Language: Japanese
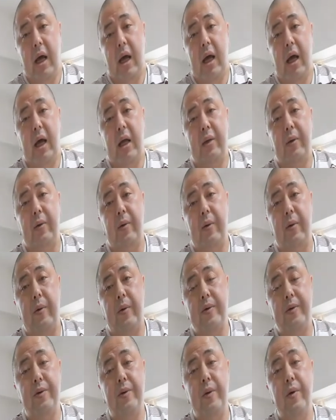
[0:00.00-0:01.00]
あの
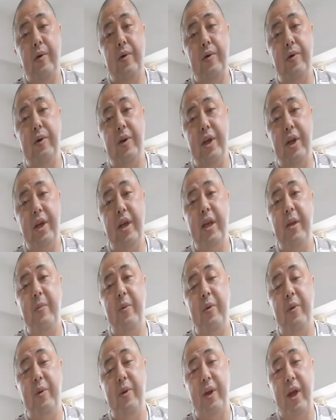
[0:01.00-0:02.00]
すごくいい
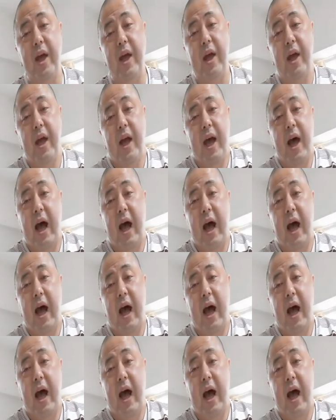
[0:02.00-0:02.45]
もので